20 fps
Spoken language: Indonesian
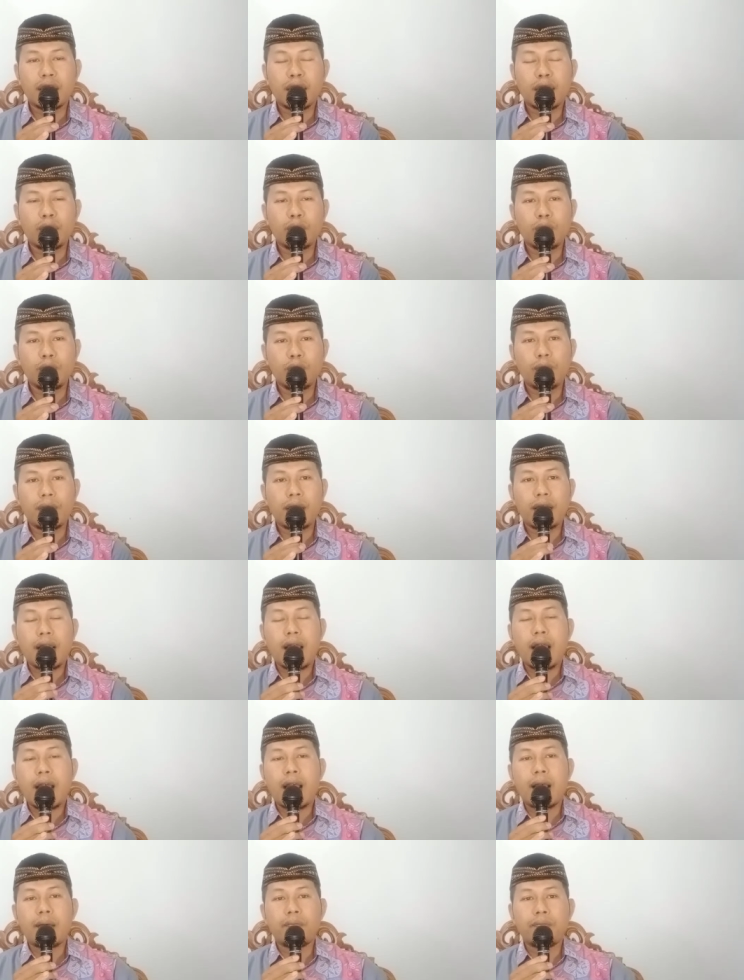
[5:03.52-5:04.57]
itu
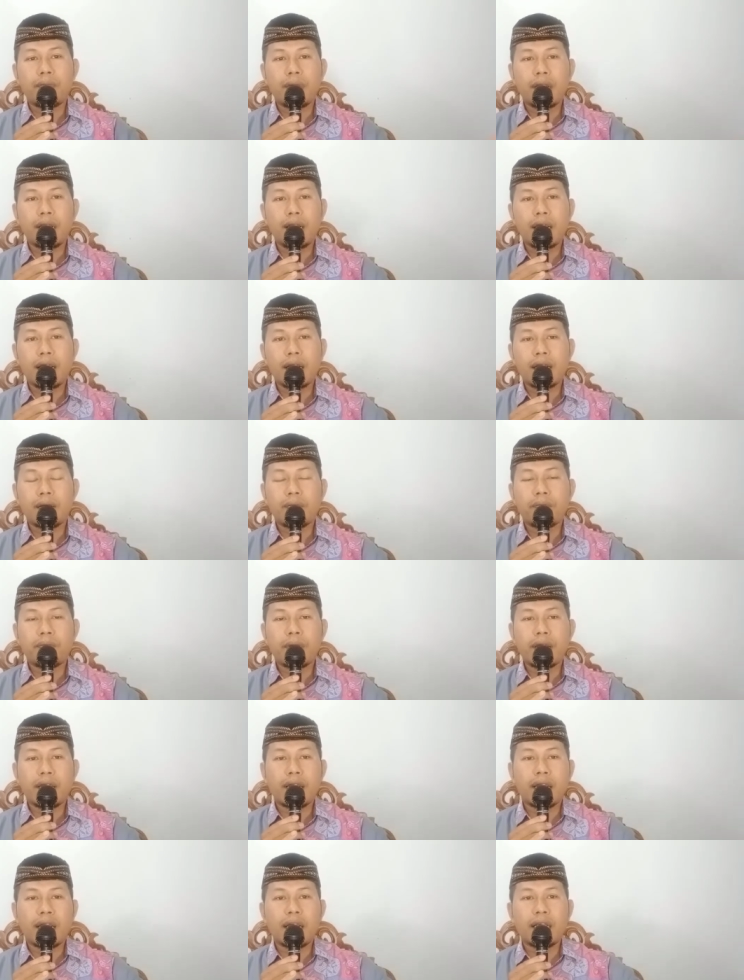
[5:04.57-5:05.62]
maka ambillah
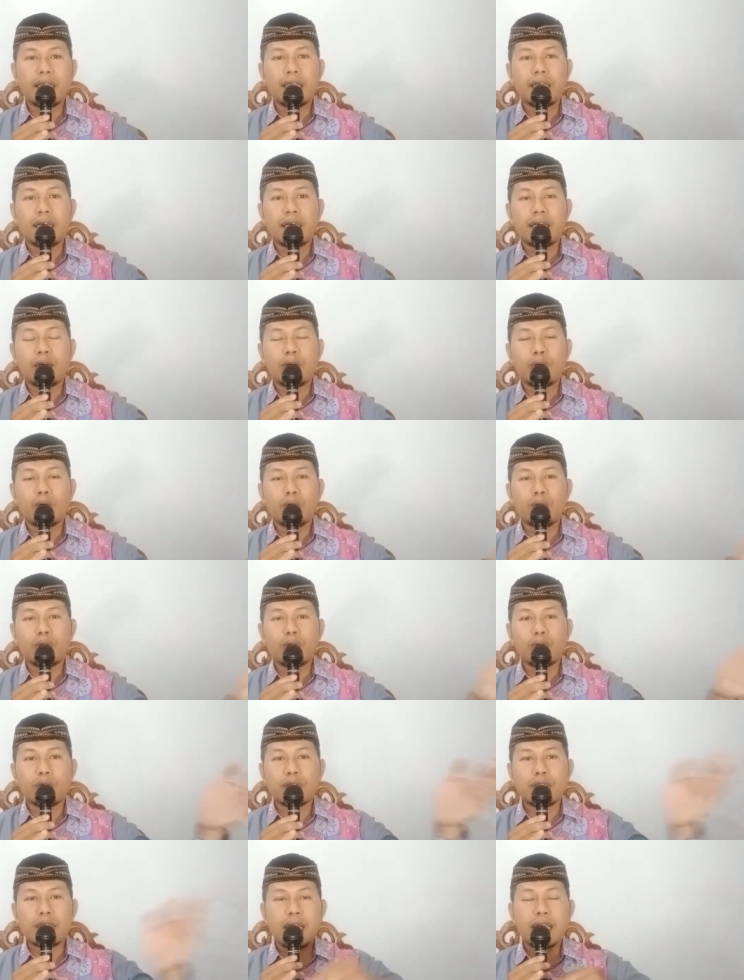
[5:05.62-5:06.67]
kebaikannya
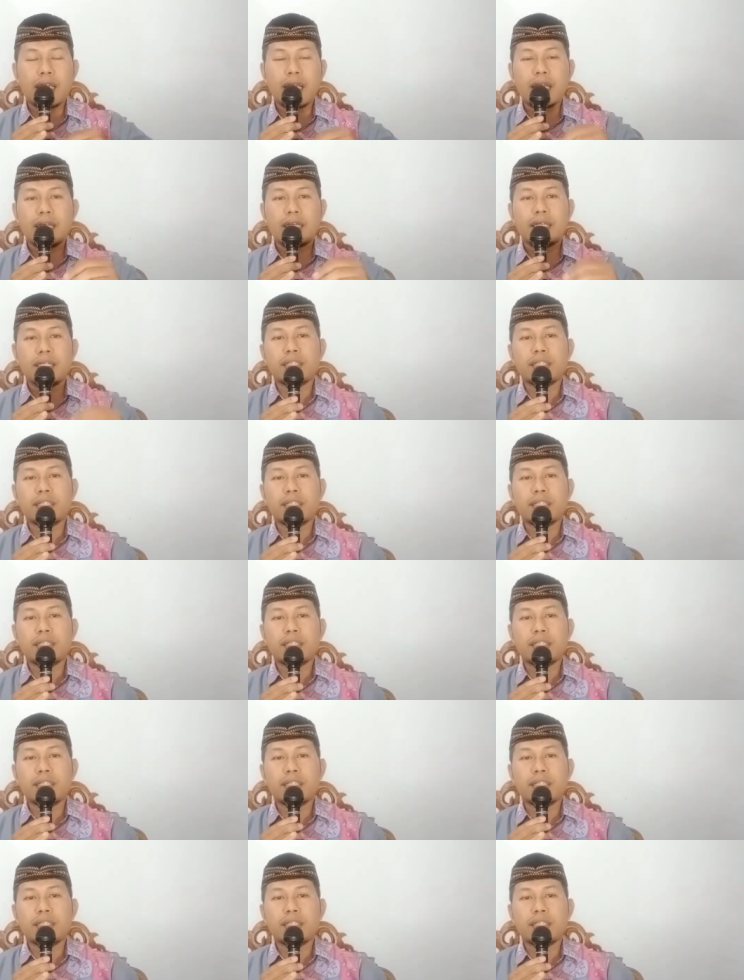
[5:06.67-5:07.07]
untuk saya